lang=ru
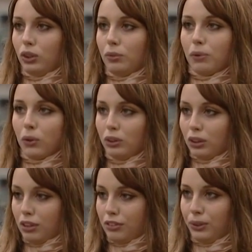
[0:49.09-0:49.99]
у них
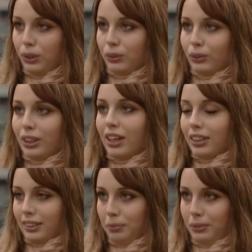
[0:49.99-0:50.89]
броников нету и
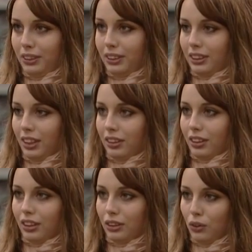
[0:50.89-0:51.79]
каски 50-х
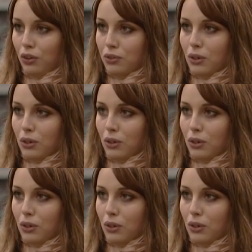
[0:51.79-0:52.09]
годов.